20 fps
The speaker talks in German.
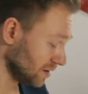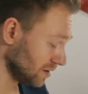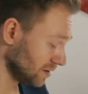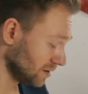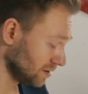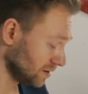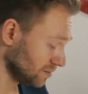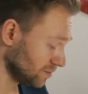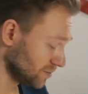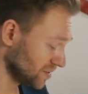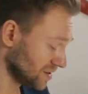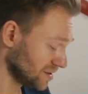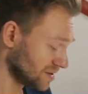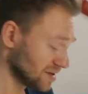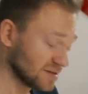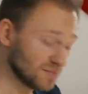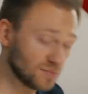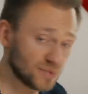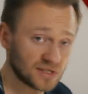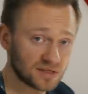ähm, bis,
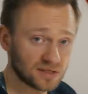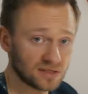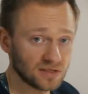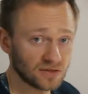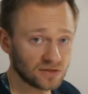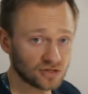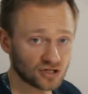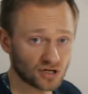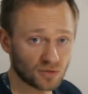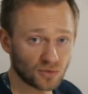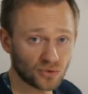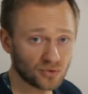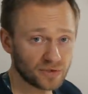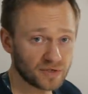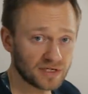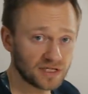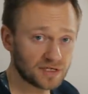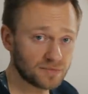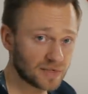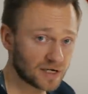bis die
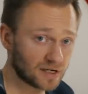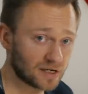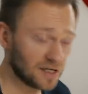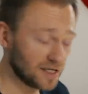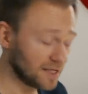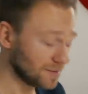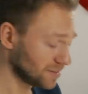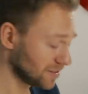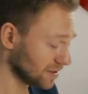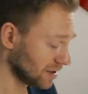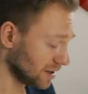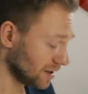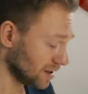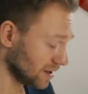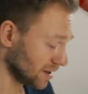Schablone nicht mehr klebt.